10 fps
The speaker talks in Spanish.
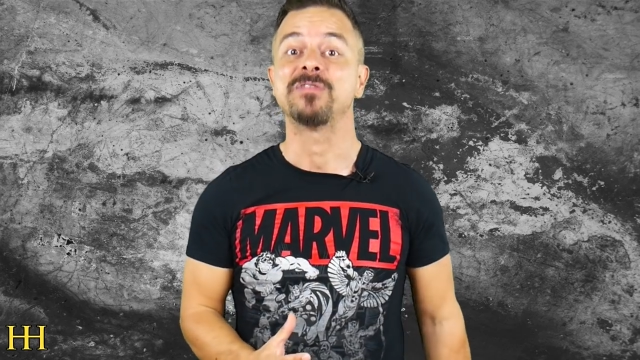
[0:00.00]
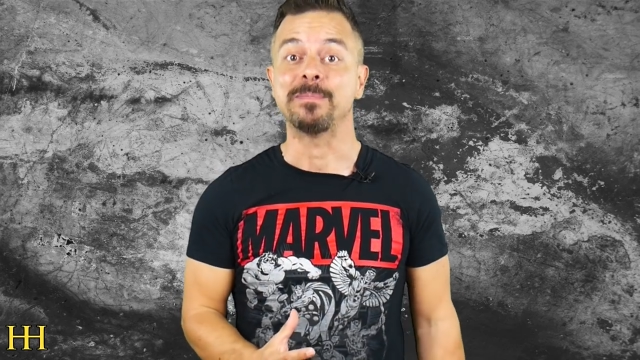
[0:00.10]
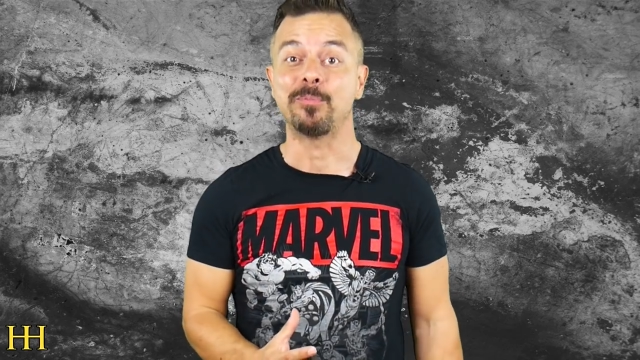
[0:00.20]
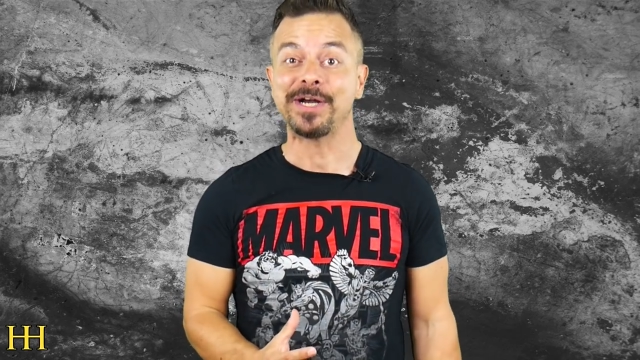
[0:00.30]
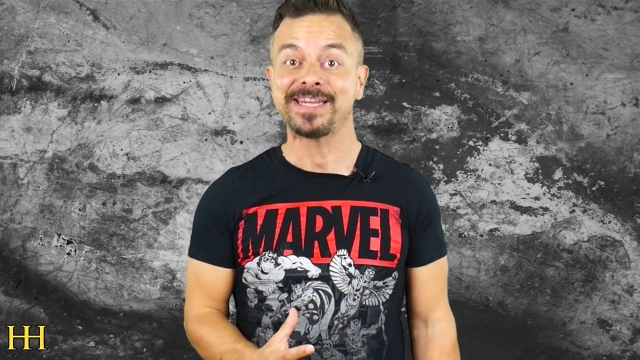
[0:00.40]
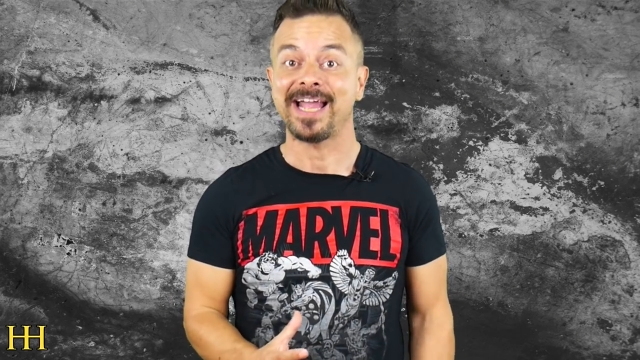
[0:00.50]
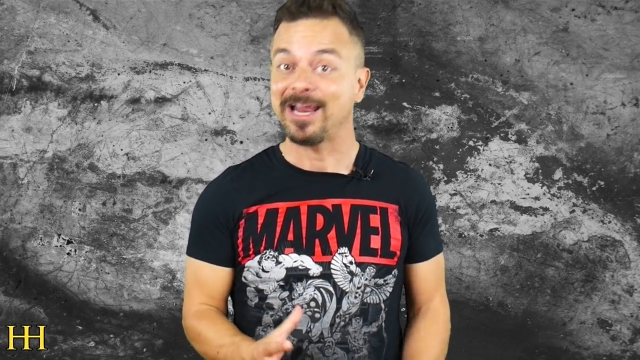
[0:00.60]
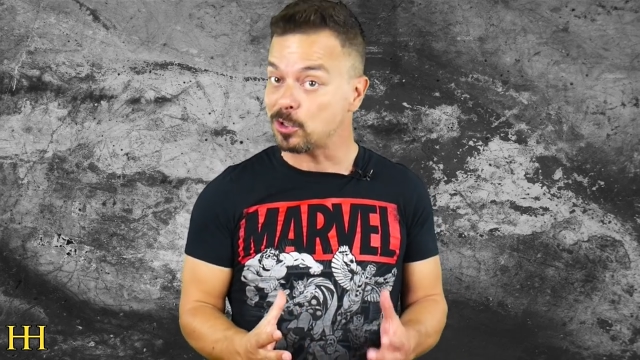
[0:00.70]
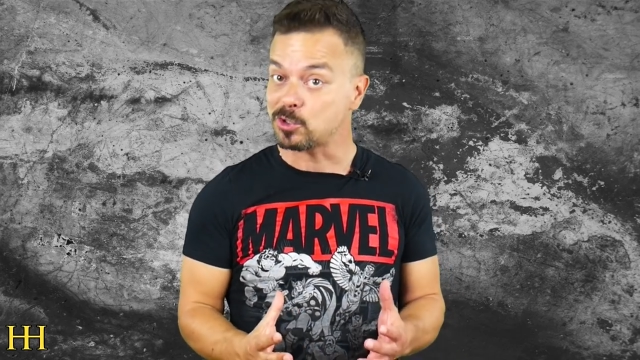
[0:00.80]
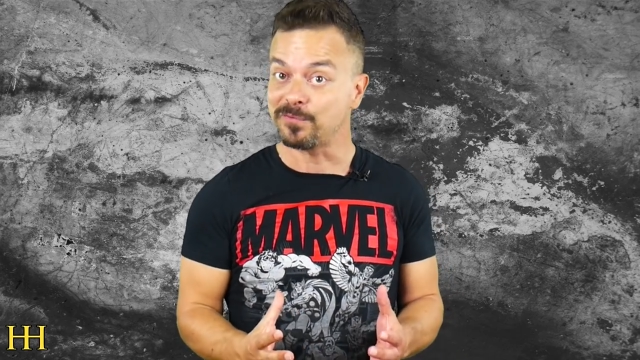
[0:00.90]
ni
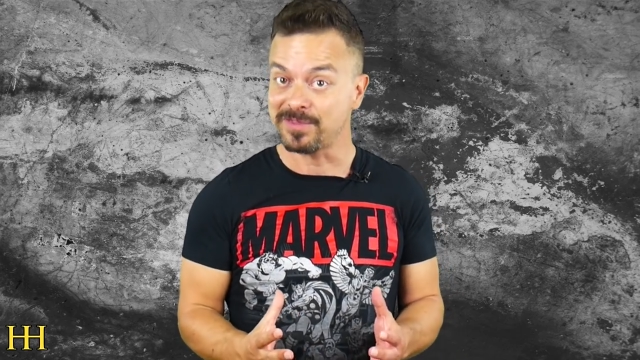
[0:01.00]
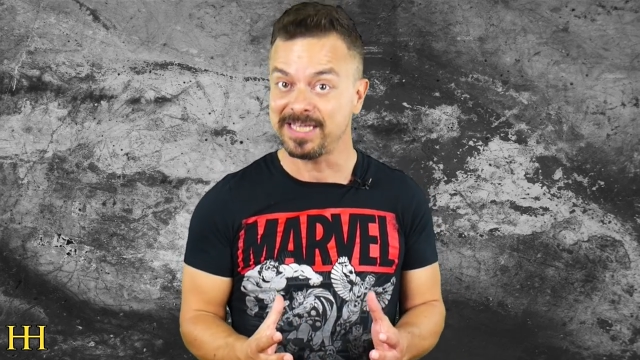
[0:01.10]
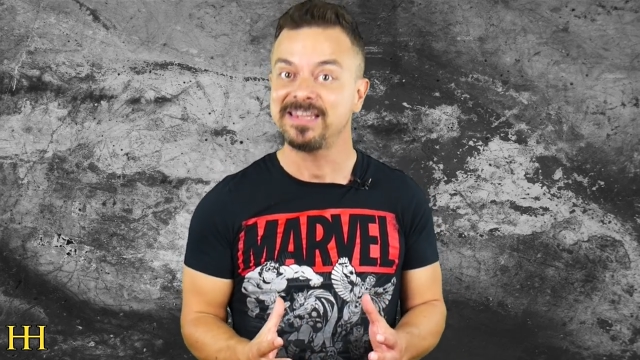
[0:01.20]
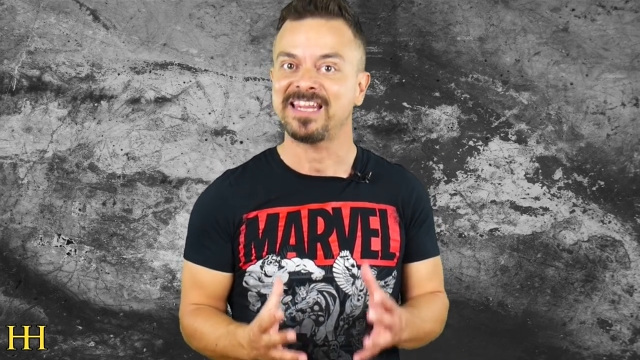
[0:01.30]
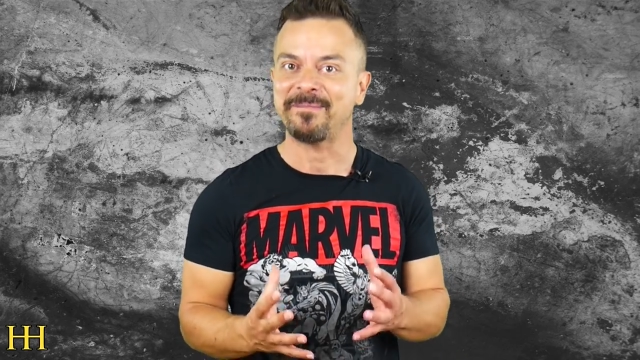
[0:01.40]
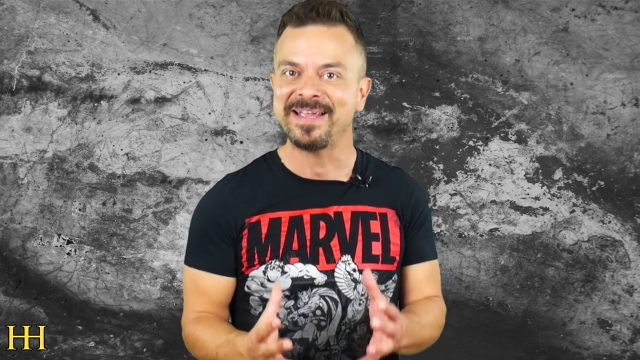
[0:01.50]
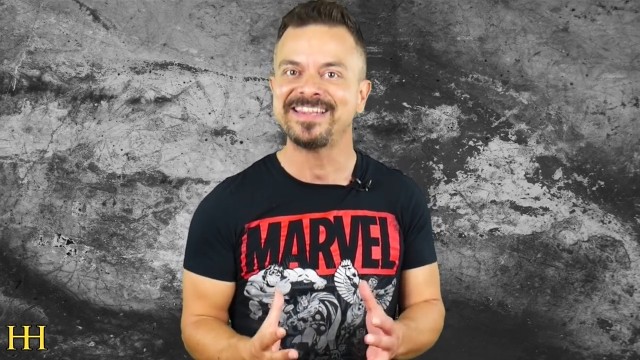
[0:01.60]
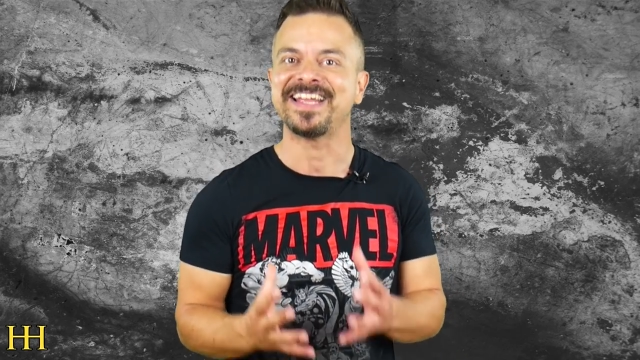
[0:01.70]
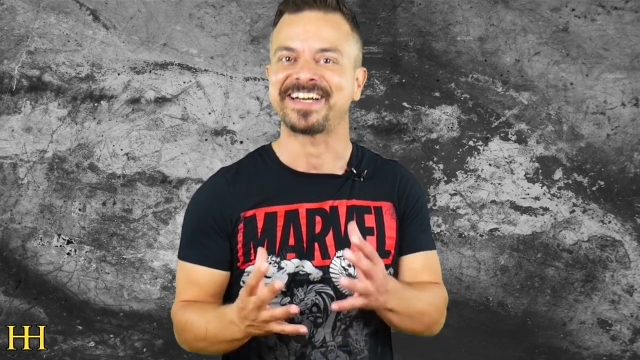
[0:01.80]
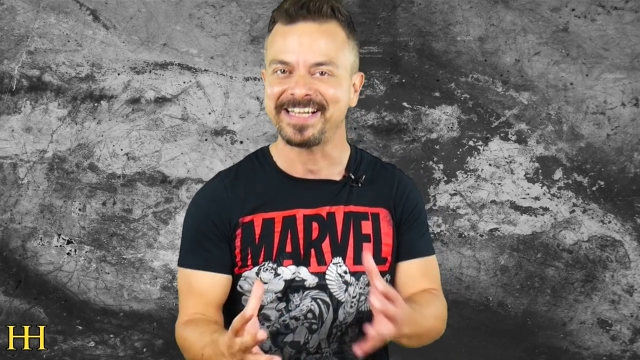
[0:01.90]
puerta lo
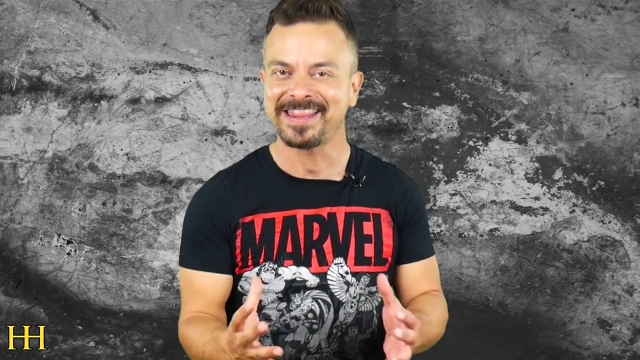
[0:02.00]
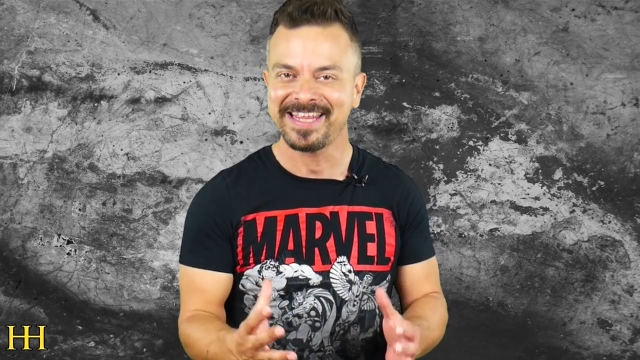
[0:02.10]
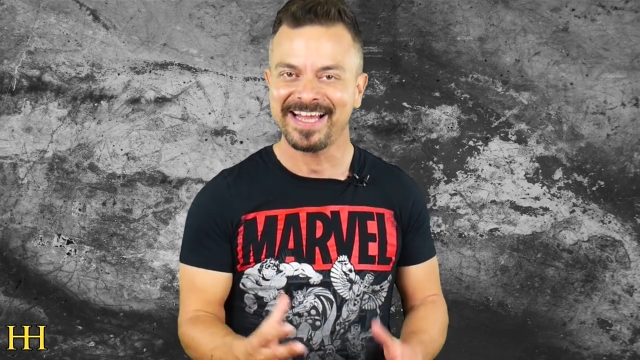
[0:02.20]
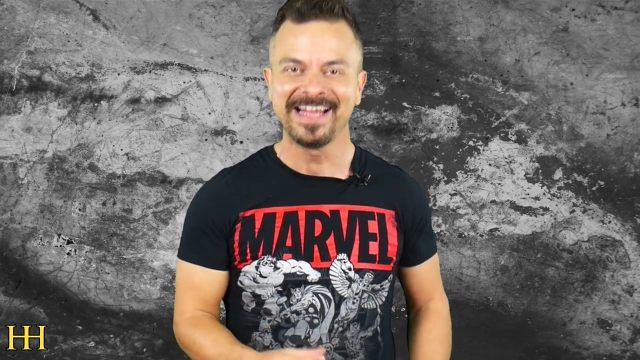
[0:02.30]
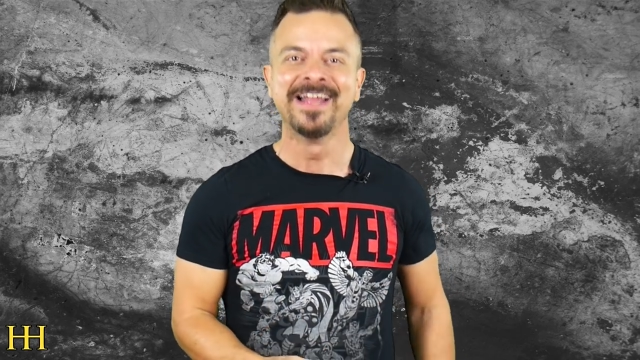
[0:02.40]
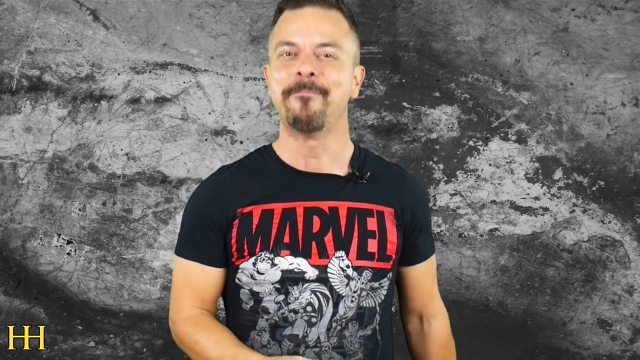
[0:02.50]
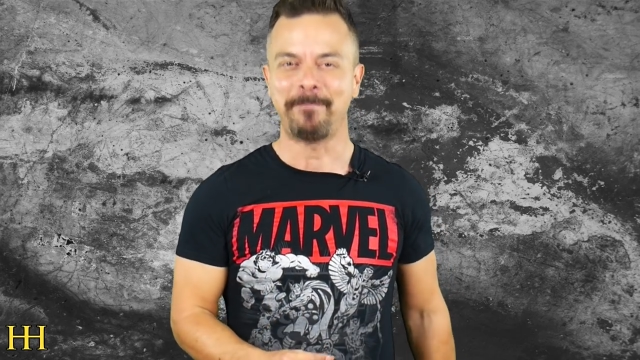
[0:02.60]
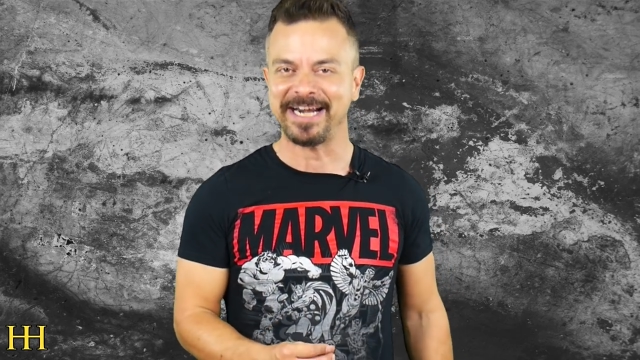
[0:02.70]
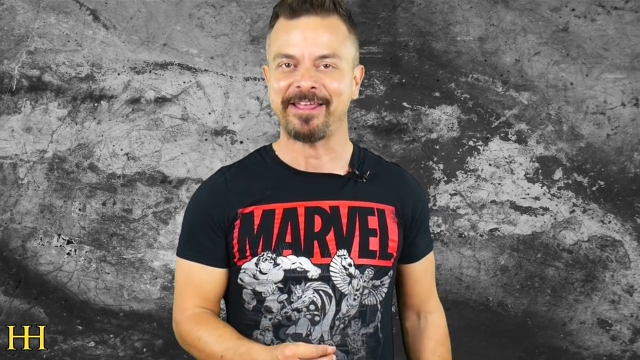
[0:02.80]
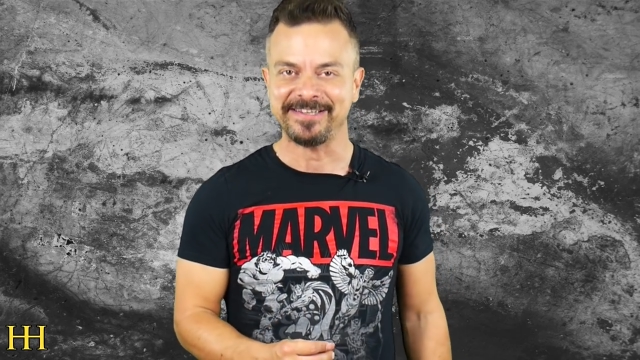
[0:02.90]
suficientemente recia
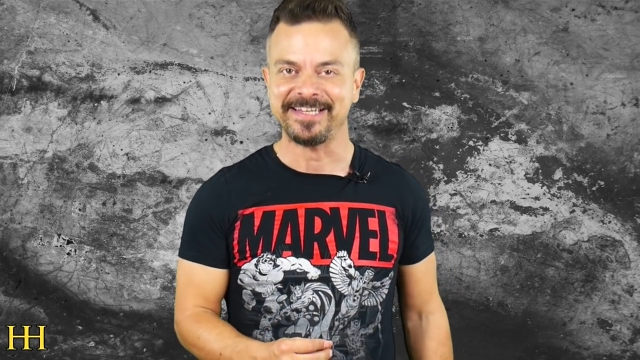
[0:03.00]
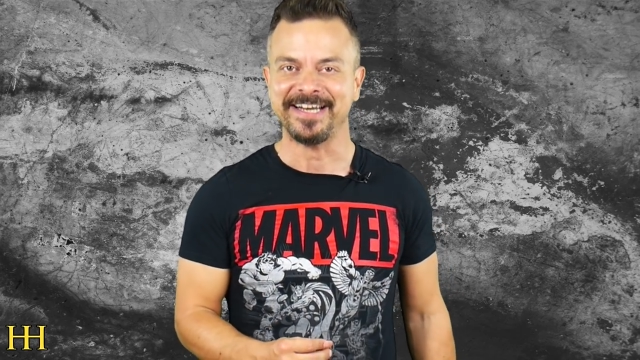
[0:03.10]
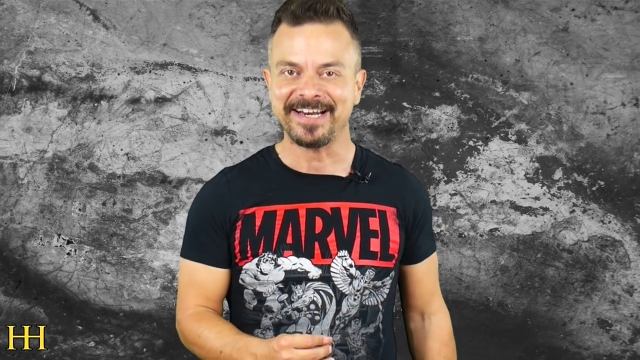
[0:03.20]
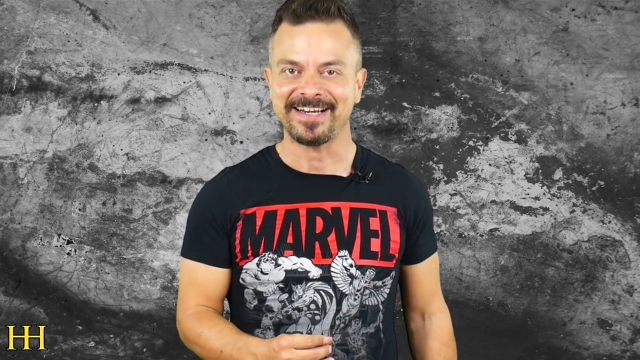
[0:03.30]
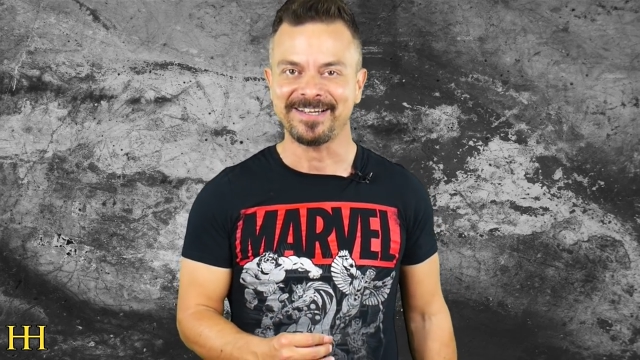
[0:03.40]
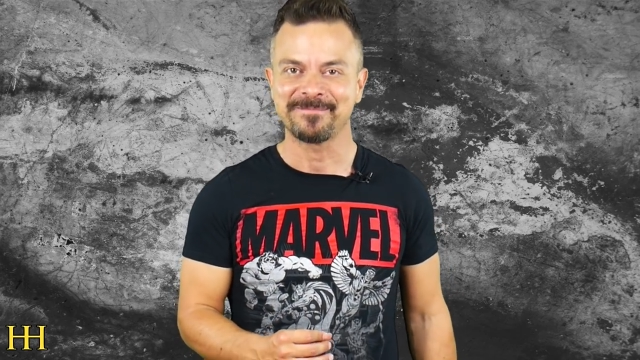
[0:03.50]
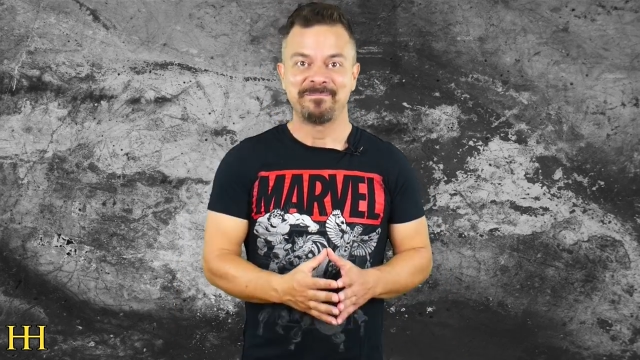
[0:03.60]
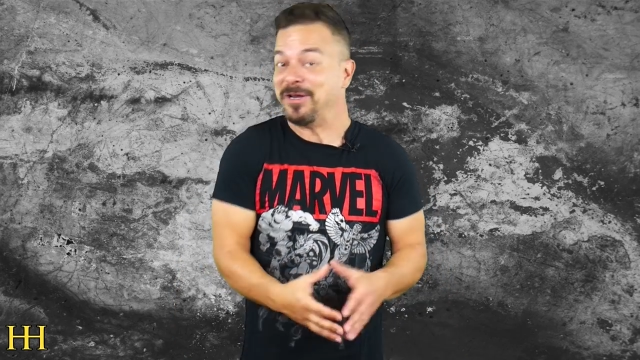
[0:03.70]
para detenerle.